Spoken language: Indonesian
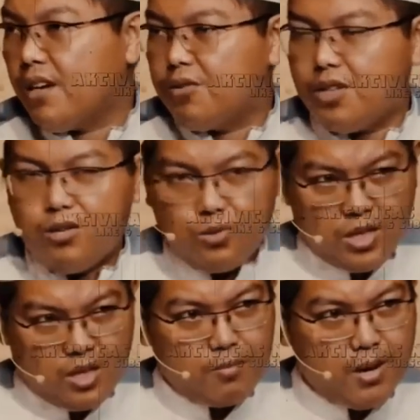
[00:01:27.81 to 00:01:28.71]
kalau
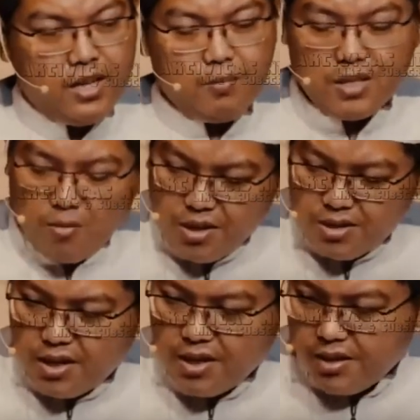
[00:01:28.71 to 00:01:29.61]
diperhatikan
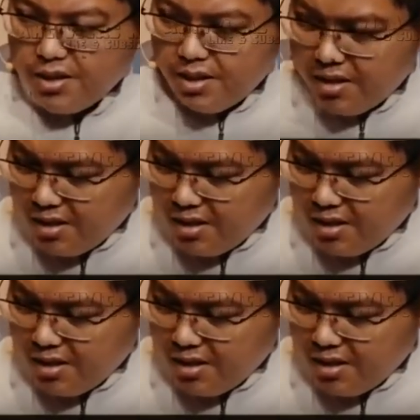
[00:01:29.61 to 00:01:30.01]
coba dipahami